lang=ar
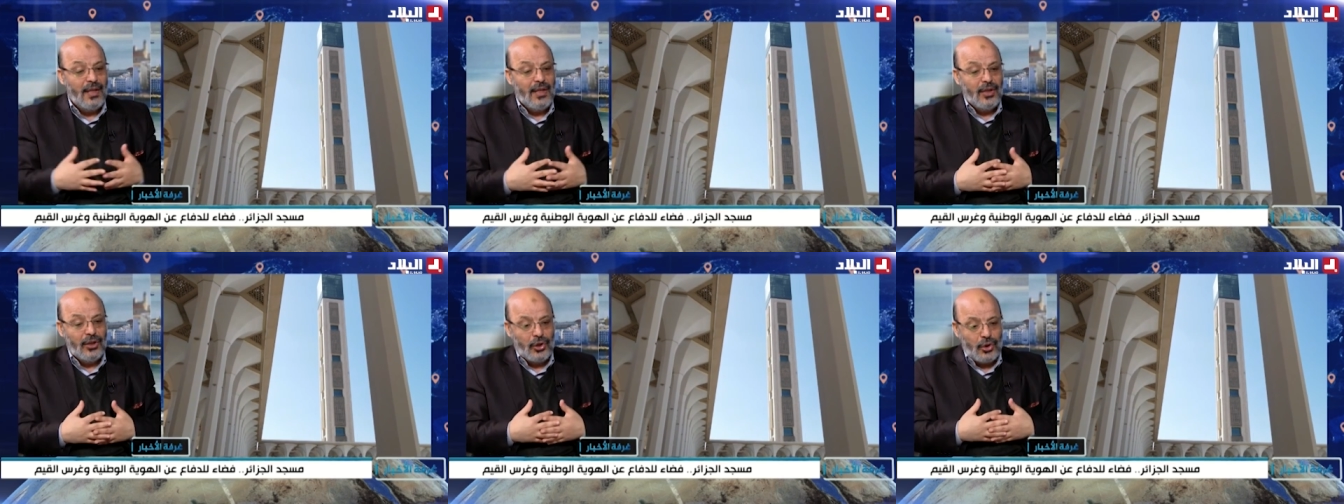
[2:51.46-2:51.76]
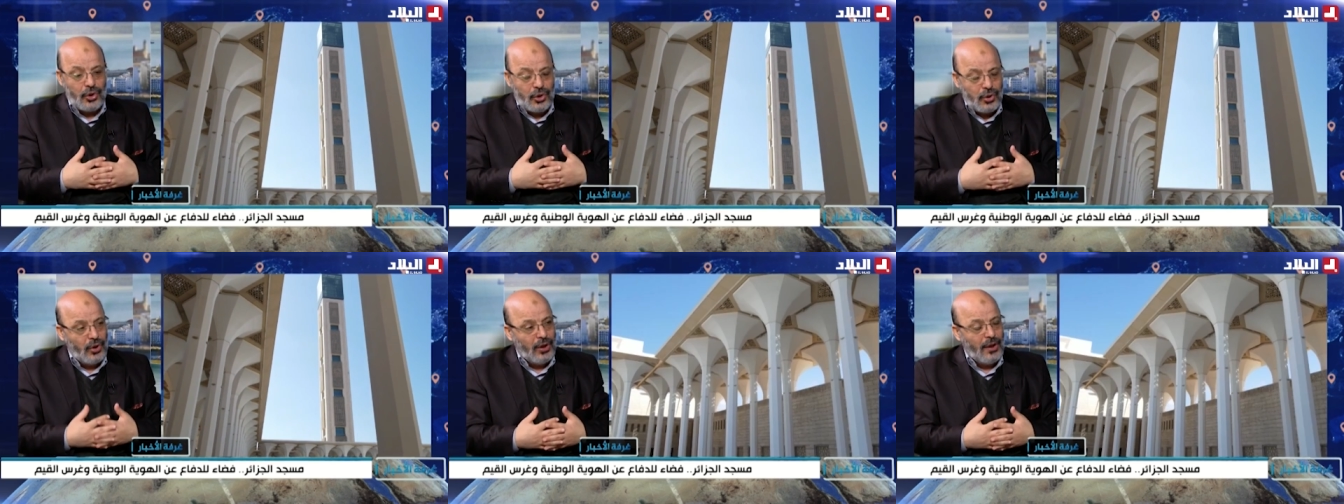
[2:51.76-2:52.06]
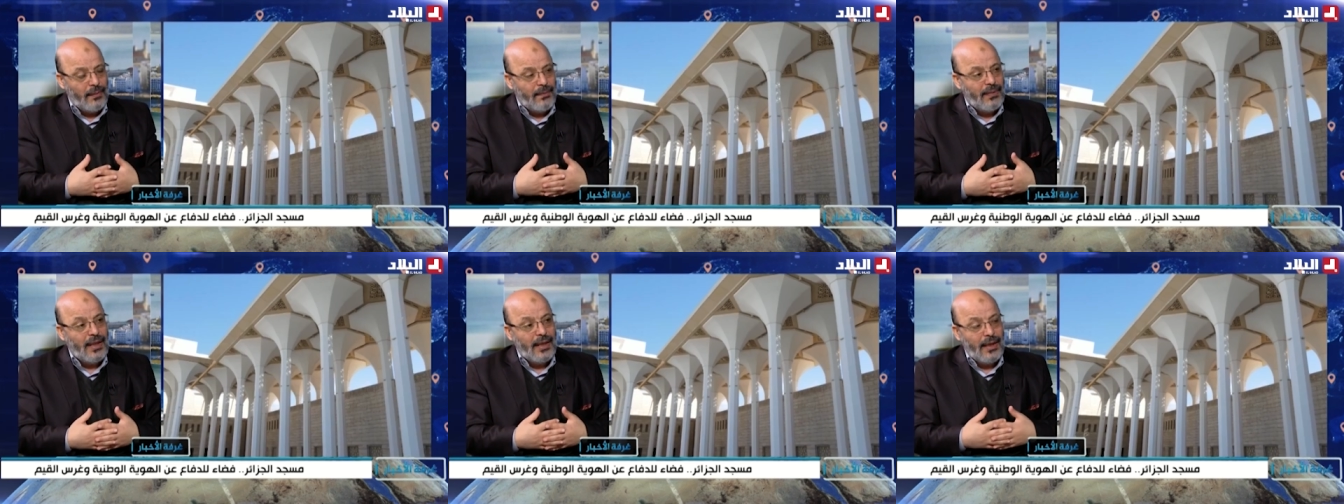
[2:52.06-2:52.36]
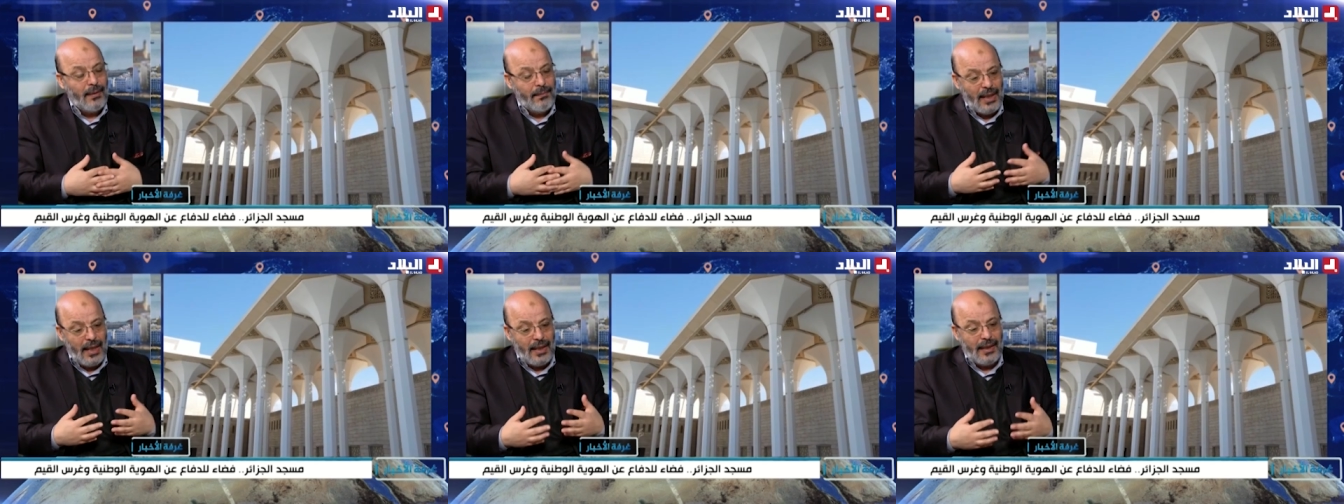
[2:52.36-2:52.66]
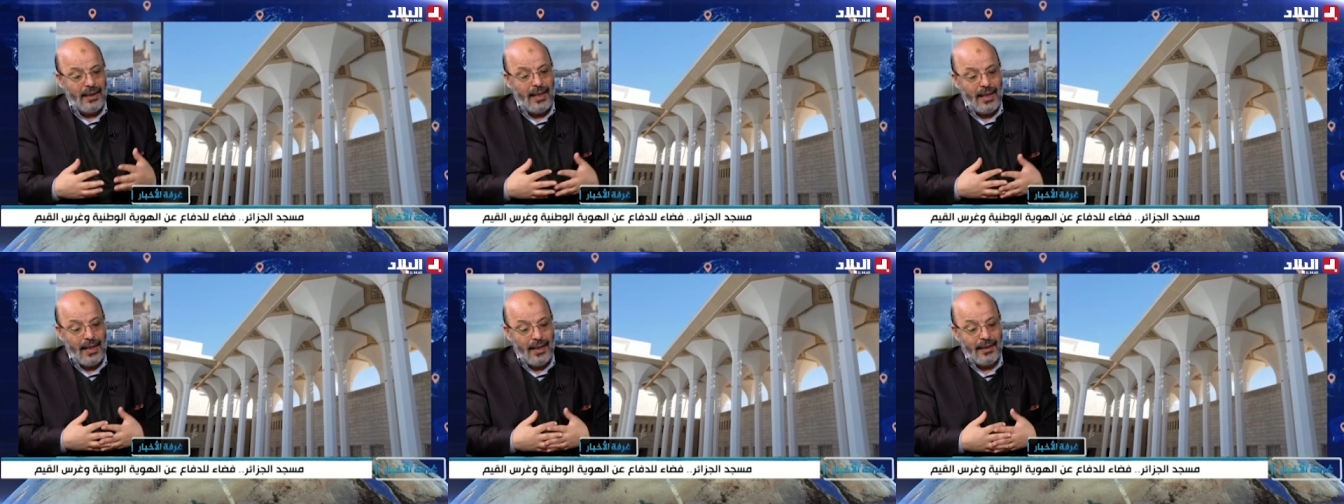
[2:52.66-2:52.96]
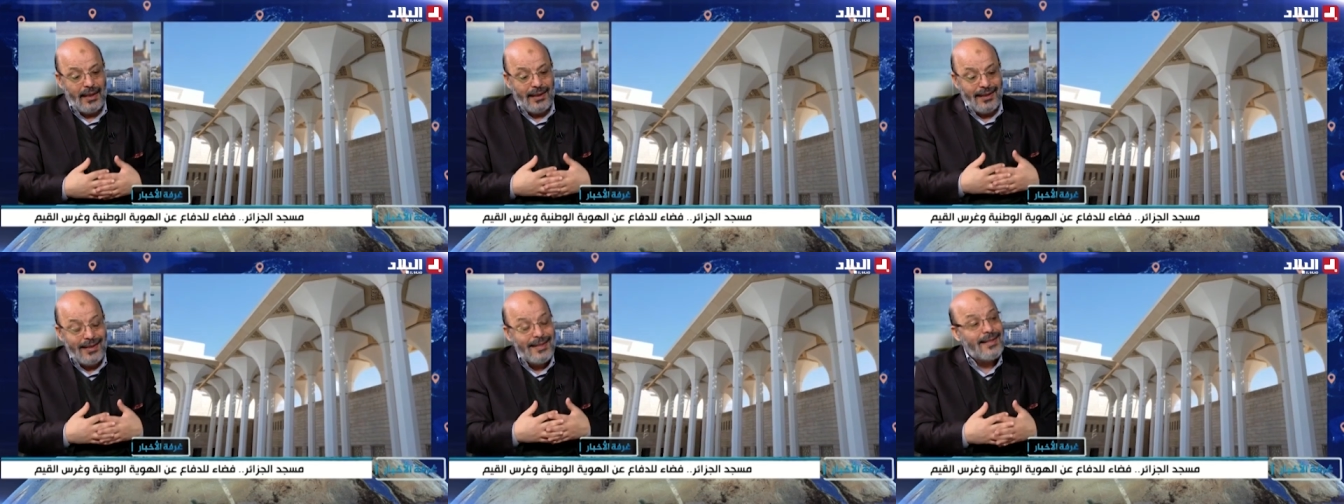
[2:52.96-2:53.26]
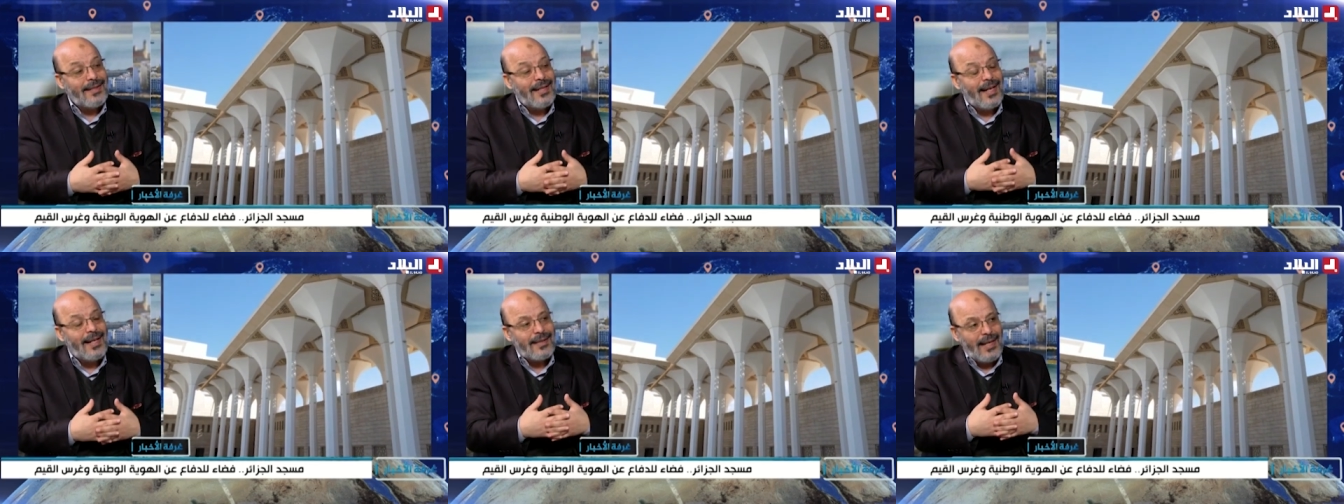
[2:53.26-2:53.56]
تشعر بان هذا
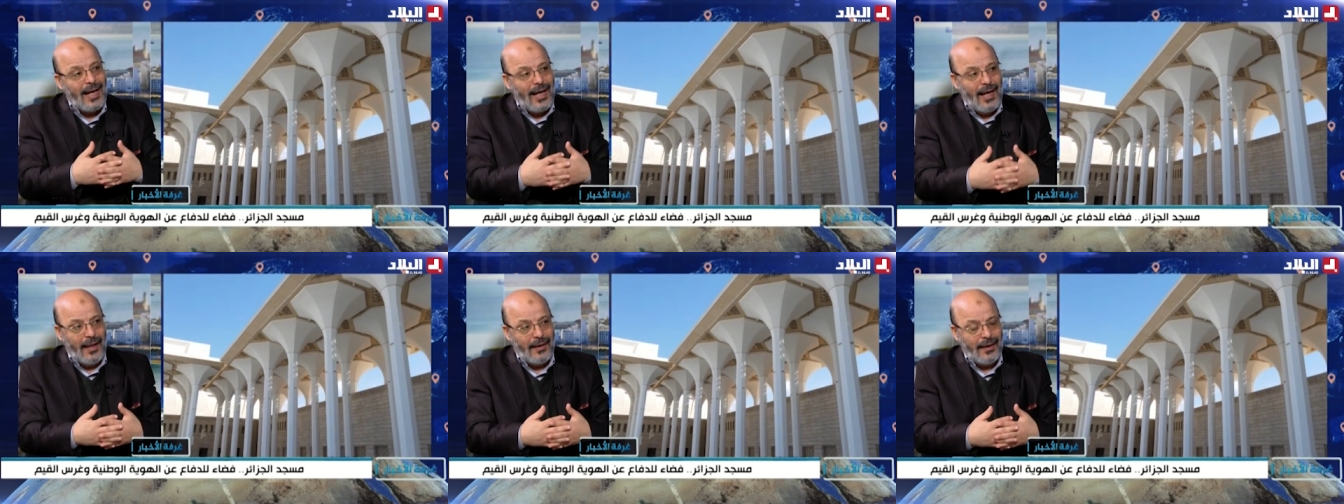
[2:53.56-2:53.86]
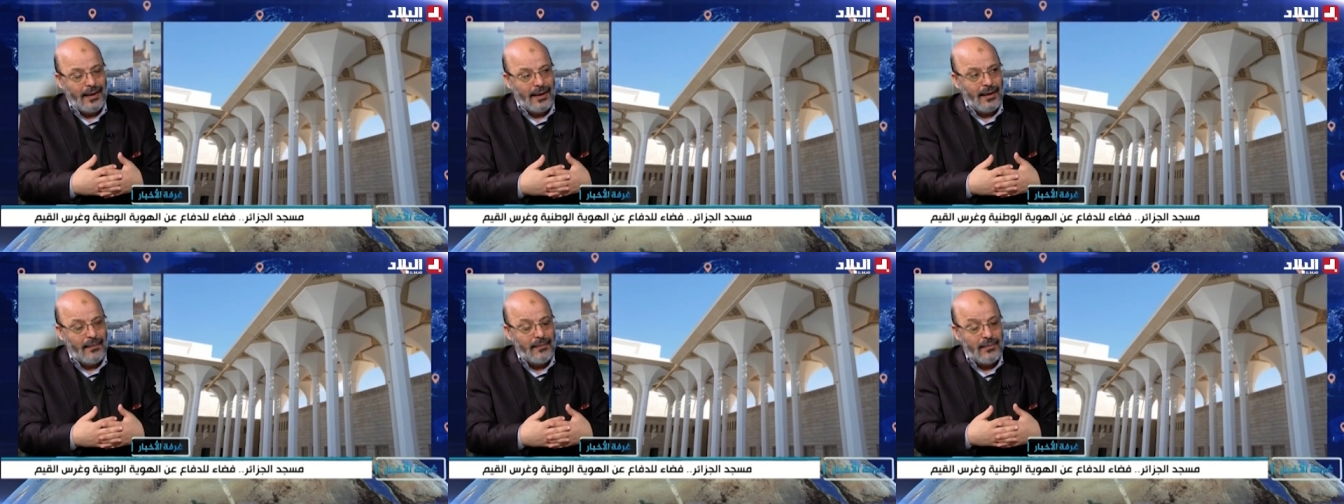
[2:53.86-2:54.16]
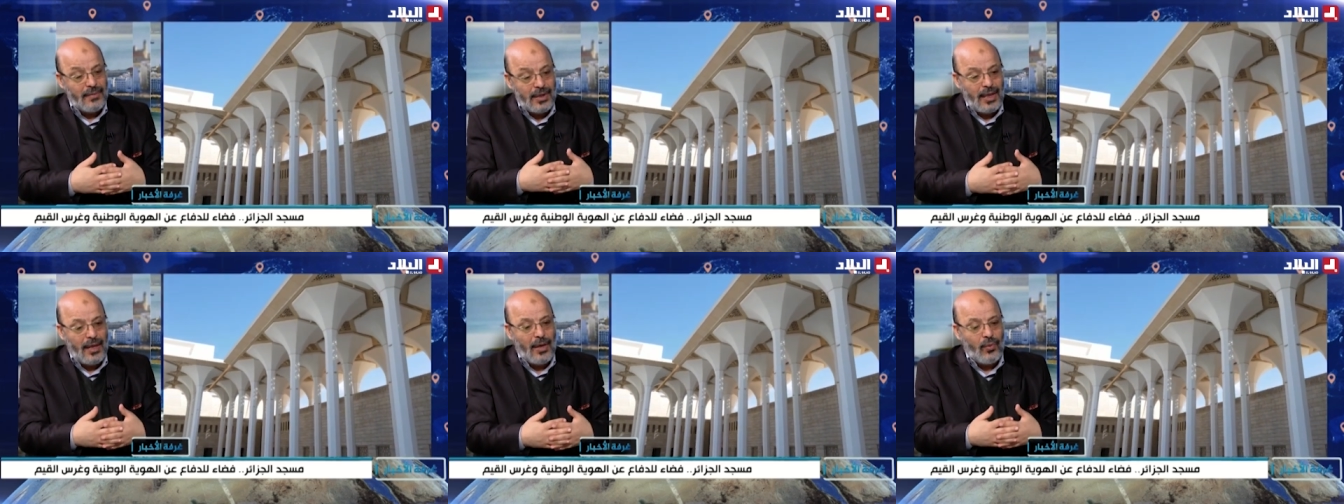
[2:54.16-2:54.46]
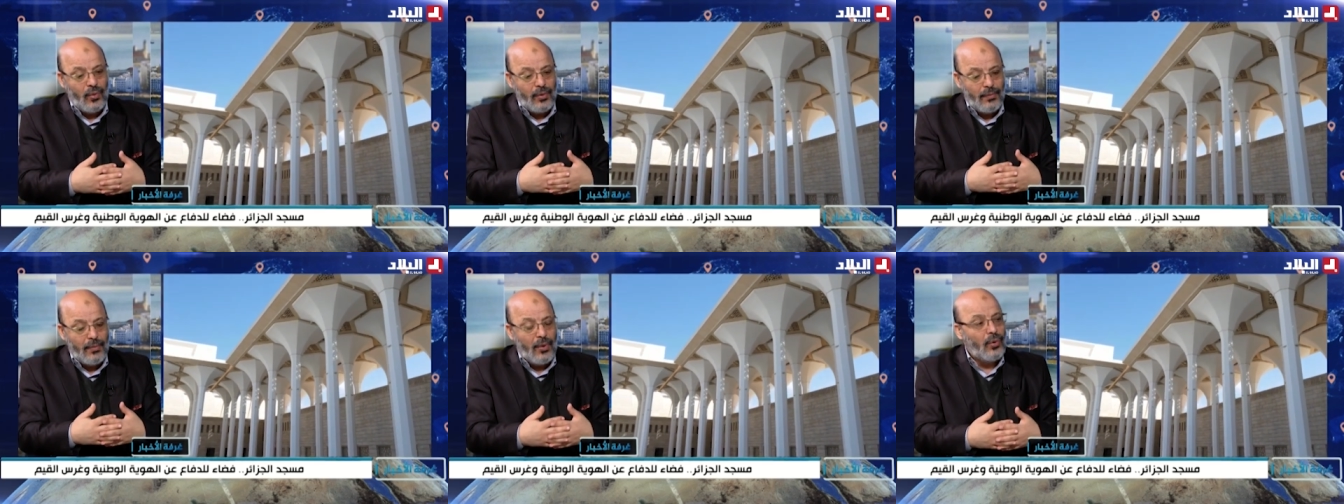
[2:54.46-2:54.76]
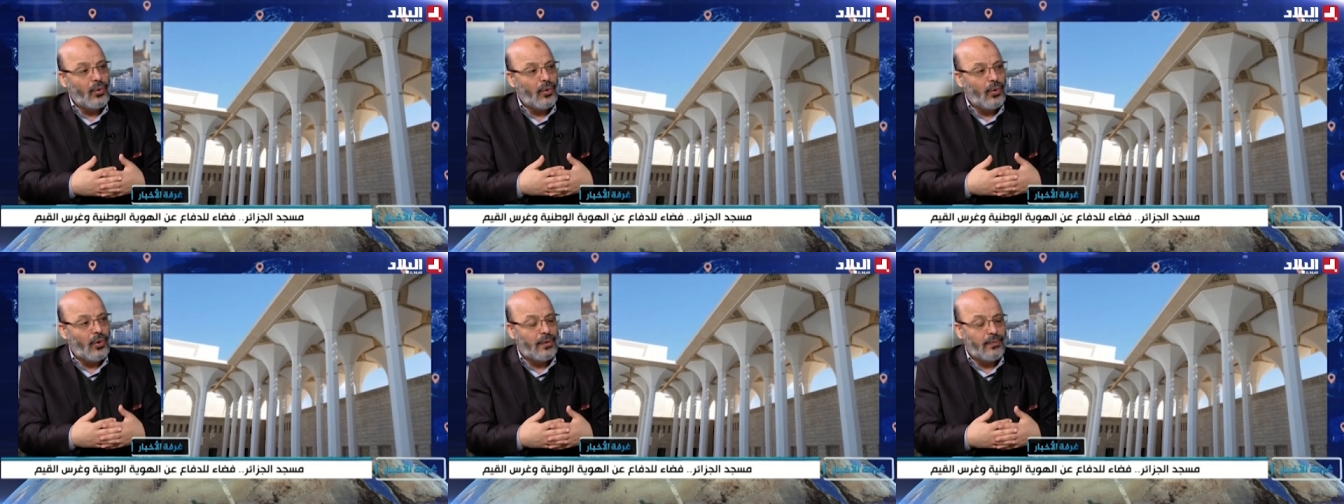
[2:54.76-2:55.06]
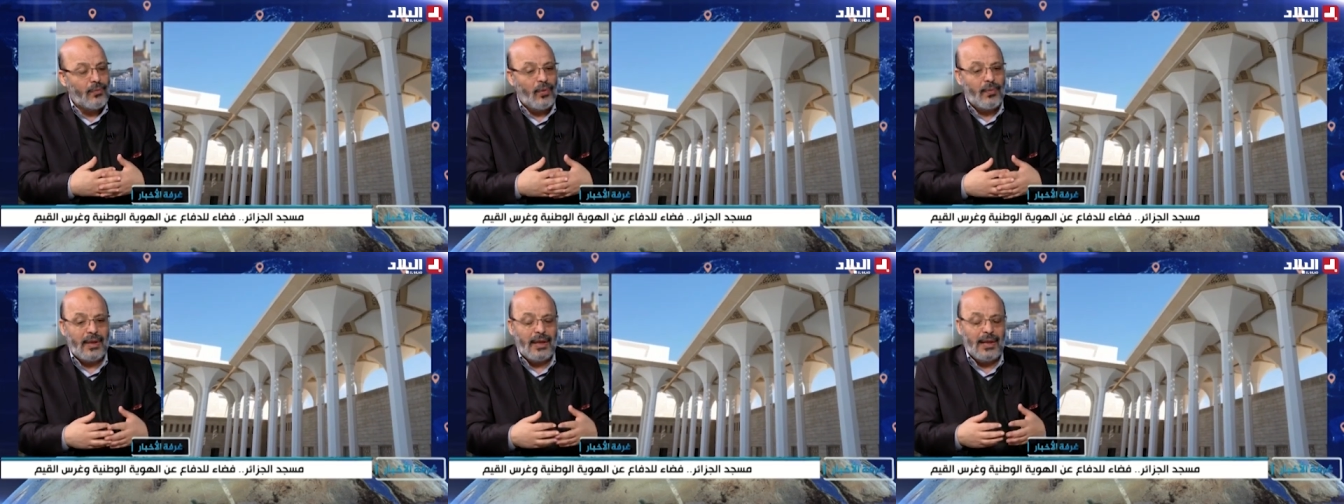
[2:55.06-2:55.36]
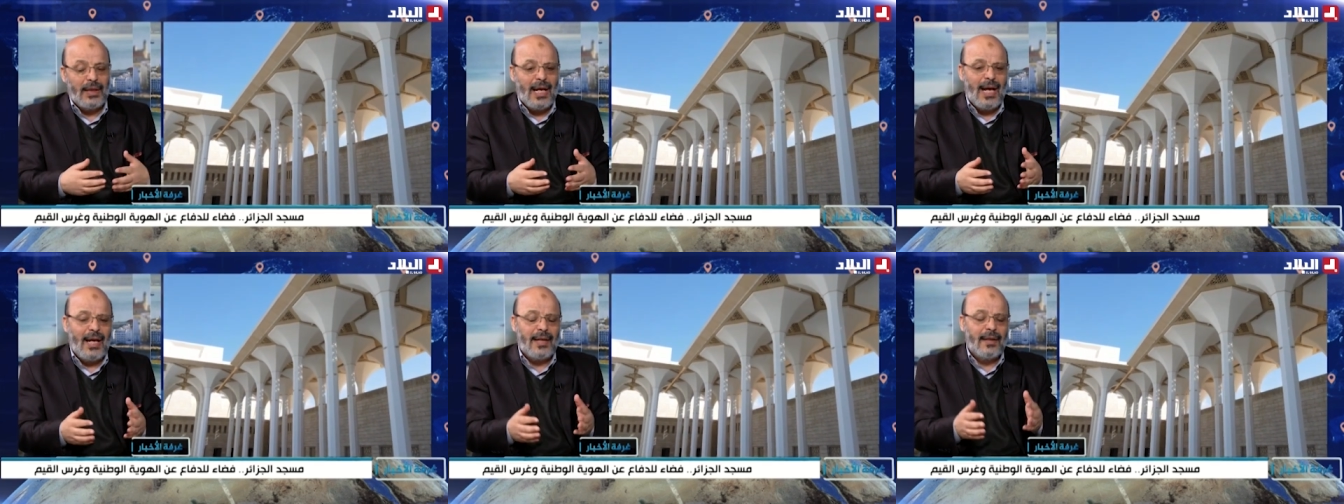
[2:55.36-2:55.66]
انجاز عظيم سيكون موروث ممكن
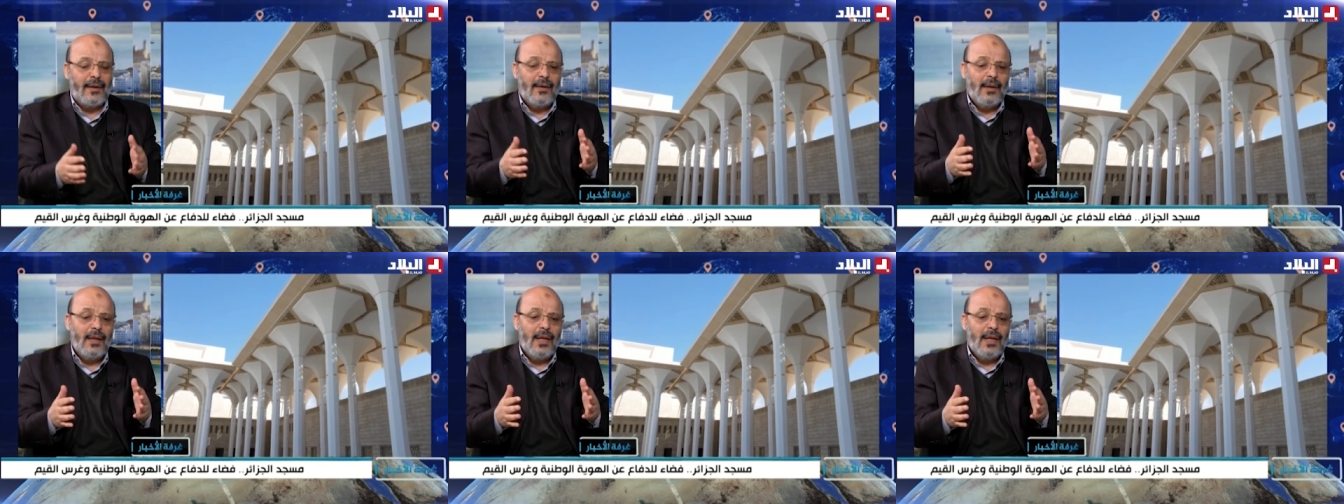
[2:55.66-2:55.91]
الان